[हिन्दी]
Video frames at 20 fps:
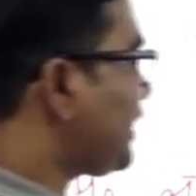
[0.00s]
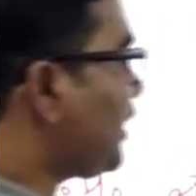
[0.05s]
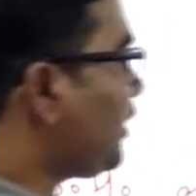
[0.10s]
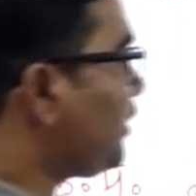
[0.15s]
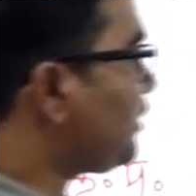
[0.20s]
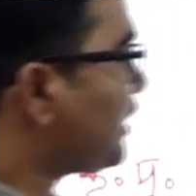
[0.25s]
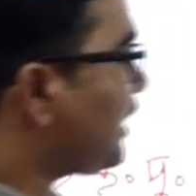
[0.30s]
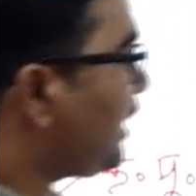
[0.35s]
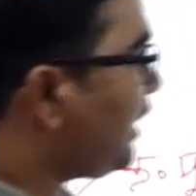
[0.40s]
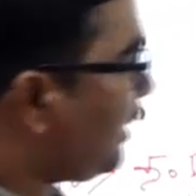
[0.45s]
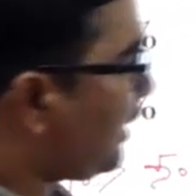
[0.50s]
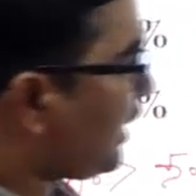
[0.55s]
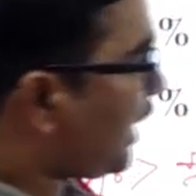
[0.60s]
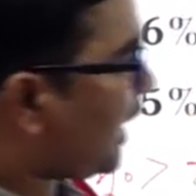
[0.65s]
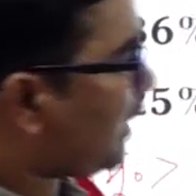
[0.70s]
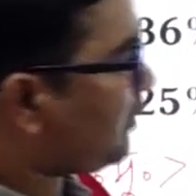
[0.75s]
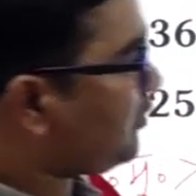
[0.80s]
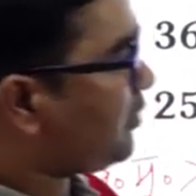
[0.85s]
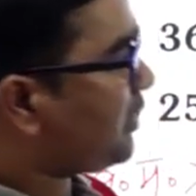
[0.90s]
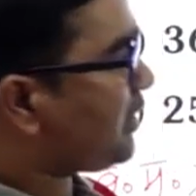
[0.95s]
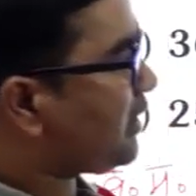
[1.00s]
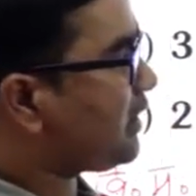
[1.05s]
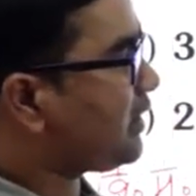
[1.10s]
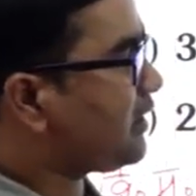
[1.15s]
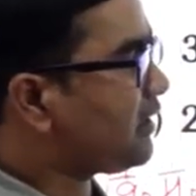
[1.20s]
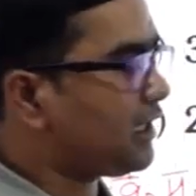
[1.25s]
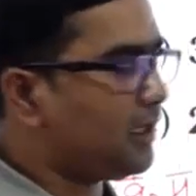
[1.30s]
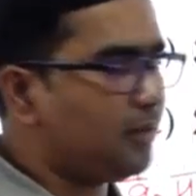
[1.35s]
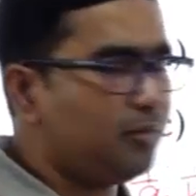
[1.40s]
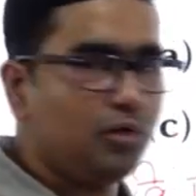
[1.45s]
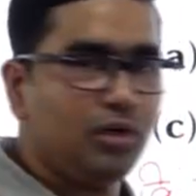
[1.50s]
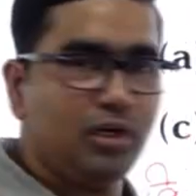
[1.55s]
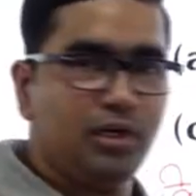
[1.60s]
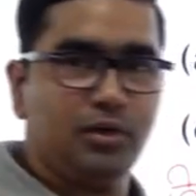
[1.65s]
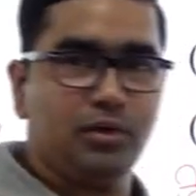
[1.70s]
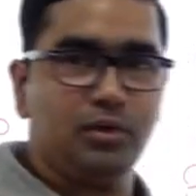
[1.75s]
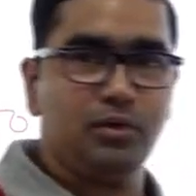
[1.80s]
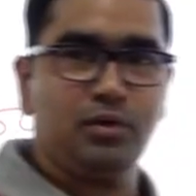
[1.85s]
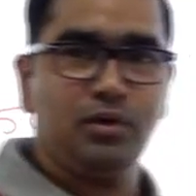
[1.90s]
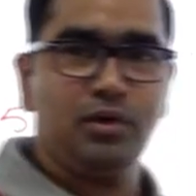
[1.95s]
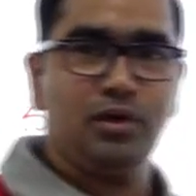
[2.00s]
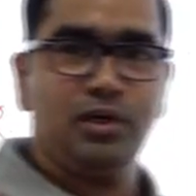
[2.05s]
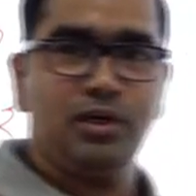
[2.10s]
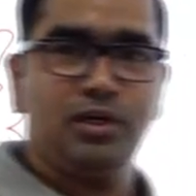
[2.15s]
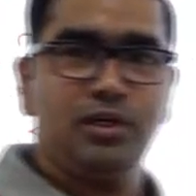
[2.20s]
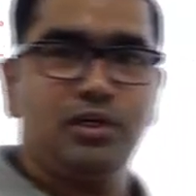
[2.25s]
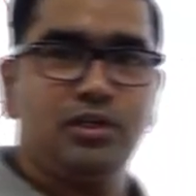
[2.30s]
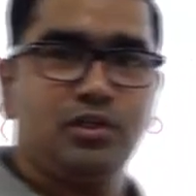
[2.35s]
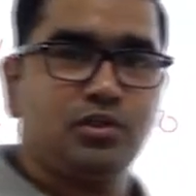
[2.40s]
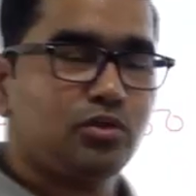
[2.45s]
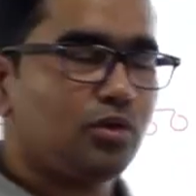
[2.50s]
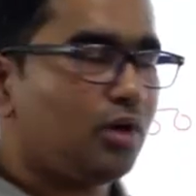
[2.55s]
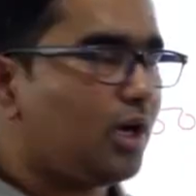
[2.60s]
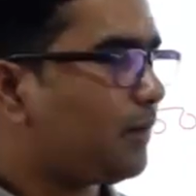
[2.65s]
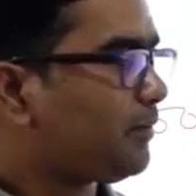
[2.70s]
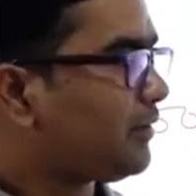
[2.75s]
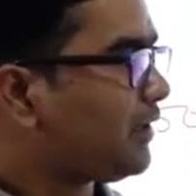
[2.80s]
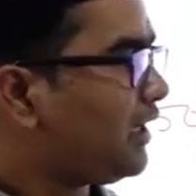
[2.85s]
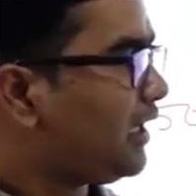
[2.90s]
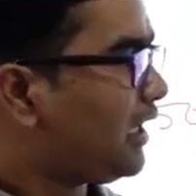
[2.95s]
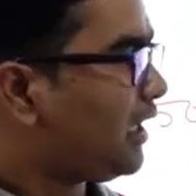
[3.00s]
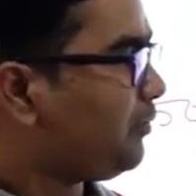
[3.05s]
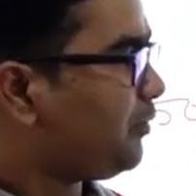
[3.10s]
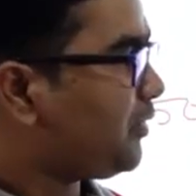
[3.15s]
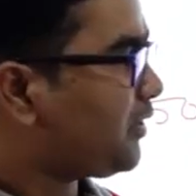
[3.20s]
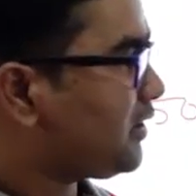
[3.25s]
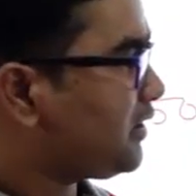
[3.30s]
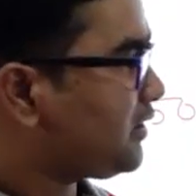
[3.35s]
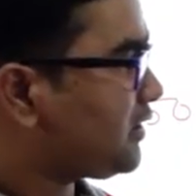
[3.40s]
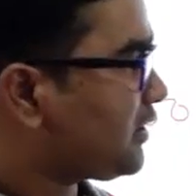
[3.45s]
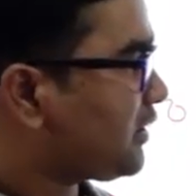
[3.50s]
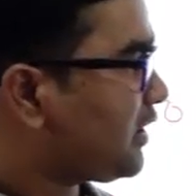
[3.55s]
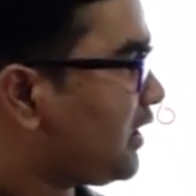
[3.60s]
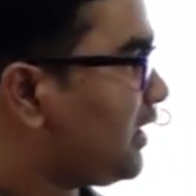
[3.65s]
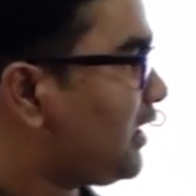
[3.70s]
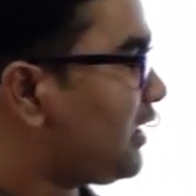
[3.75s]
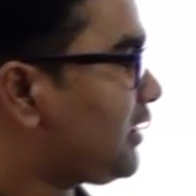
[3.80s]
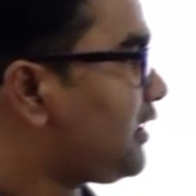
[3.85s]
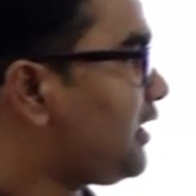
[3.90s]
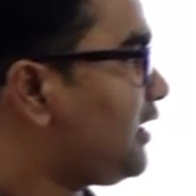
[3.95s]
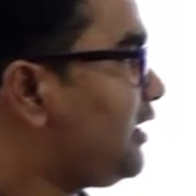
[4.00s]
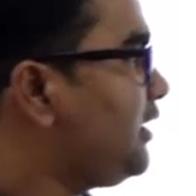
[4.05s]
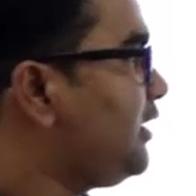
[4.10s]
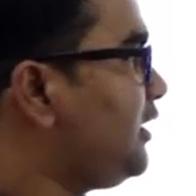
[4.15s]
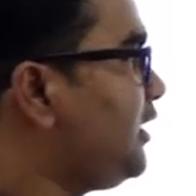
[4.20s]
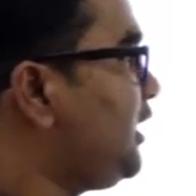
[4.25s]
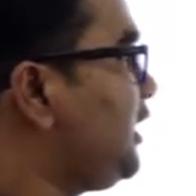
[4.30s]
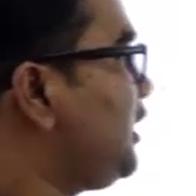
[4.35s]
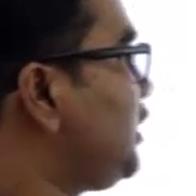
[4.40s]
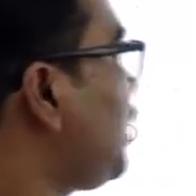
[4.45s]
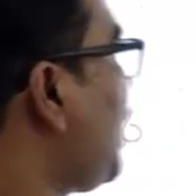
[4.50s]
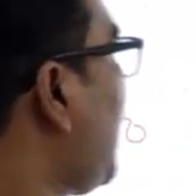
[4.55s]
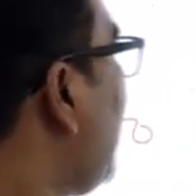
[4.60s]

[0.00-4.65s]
क्या होता है लाभ बटे क्रय मूल्य इंटू सौ आपका लाभ प्रतिशत कहलाता है तो